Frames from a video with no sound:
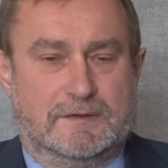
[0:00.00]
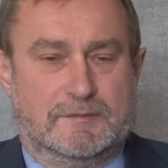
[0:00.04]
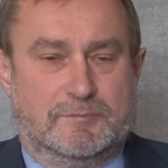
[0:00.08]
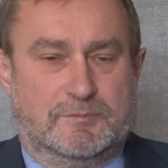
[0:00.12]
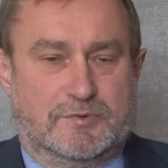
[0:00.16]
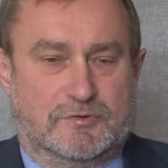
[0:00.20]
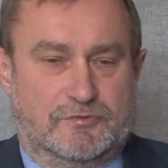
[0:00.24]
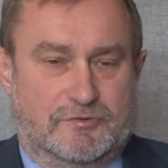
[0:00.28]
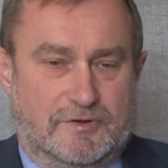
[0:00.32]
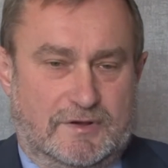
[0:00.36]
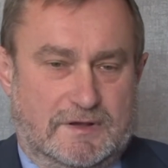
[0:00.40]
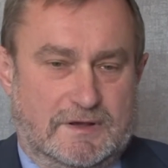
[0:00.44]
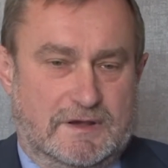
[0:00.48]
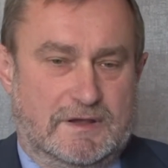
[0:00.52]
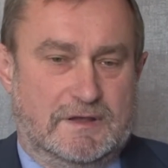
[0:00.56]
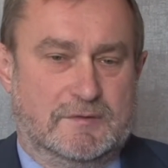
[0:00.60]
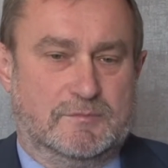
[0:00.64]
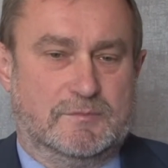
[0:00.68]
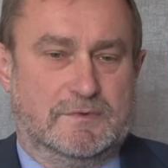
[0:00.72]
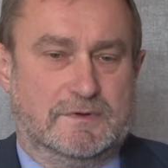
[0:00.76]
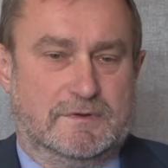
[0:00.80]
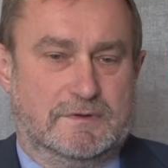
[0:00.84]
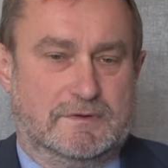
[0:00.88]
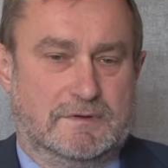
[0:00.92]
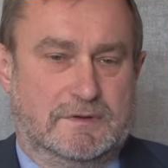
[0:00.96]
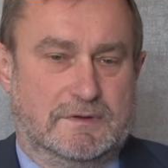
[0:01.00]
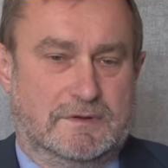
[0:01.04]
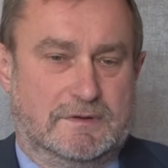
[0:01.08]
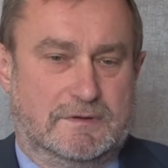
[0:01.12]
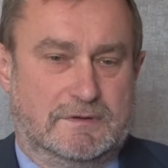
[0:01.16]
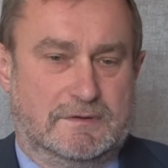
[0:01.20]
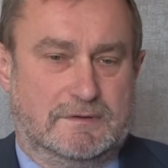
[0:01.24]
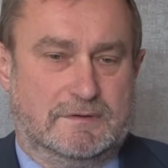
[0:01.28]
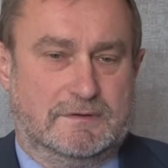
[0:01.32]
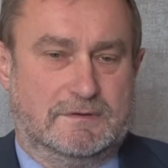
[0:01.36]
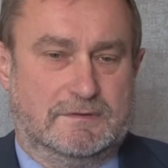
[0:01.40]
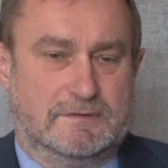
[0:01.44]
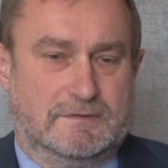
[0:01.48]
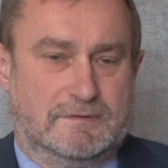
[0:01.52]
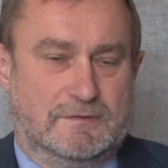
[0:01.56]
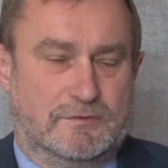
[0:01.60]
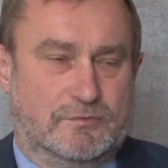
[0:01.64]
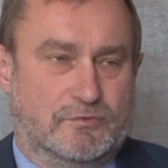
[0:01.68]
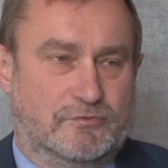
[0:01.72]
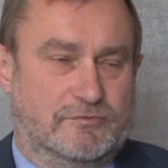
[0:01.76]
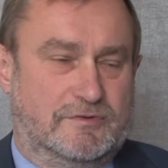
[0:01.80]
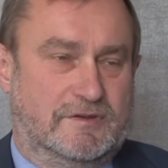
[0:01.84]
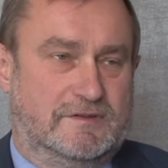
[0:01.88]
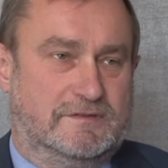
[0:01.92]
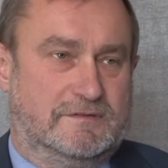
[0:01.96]
Y, poczekajmy, y,
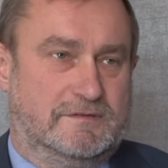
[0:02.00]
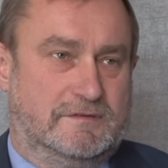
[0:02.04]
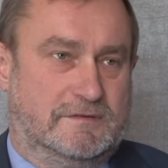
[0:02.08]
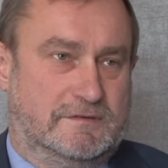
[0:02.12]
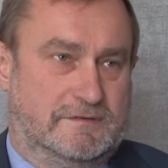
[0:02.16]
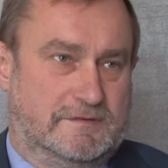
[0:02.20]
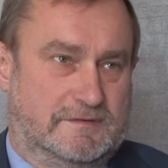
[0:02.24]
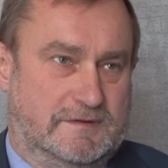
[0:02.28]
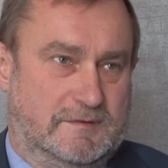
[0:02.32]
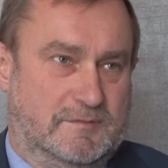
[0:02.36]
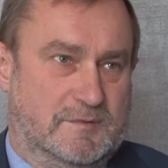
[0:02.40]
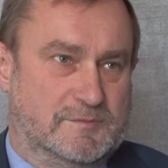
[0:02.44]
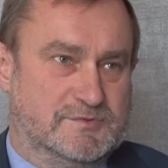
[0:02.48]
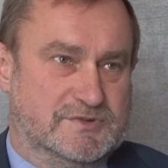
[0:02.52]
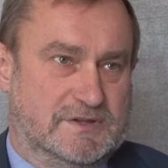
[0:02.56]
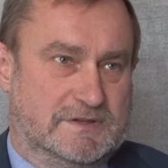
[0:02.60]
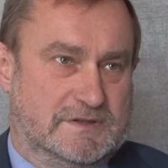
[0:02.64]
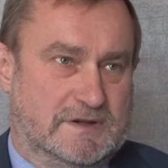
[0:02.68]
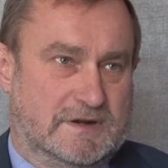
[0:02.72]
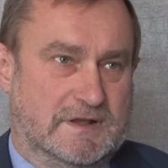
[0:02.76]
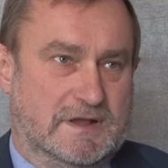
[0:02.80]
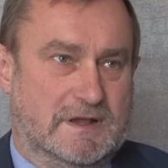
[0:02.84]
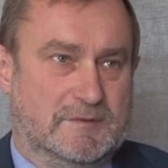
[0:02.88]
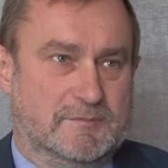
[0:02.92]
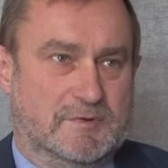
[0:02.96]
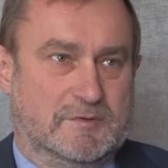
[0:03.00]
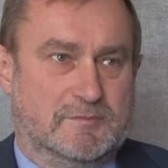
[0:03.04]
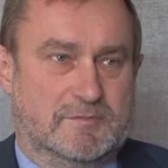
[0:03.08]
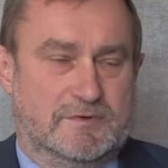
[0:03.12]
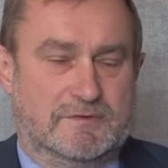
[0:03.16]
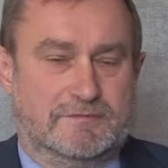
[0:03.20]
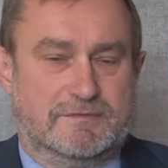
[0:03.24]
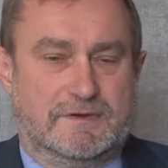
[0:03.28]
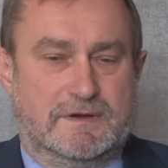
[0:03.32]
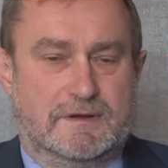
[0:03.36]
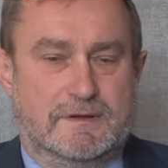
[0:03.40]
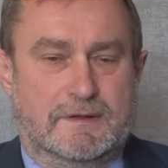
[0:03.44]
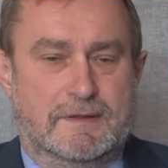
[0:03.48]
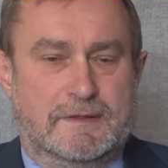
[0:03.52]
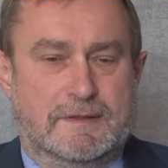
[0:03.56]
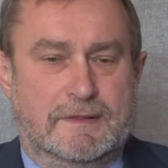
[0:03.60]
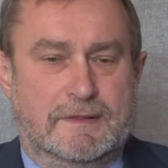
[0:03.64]
różnie z tymi przetargami bywa.